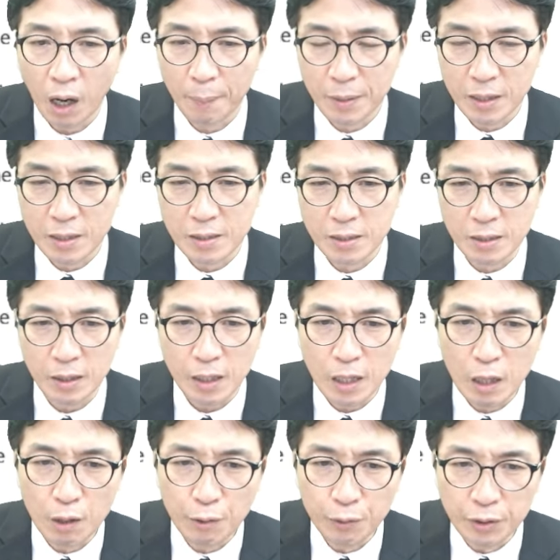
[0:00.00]
허메니 i
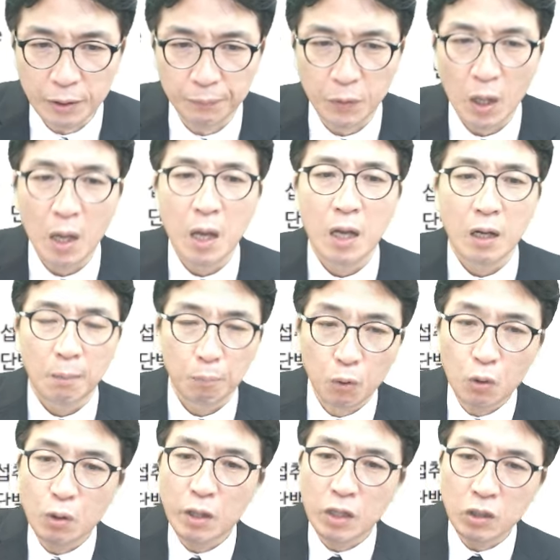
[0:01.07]
인류는
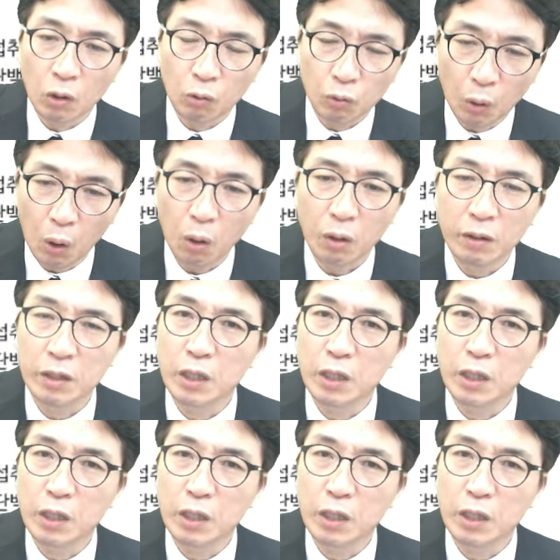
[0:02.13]
물리적으로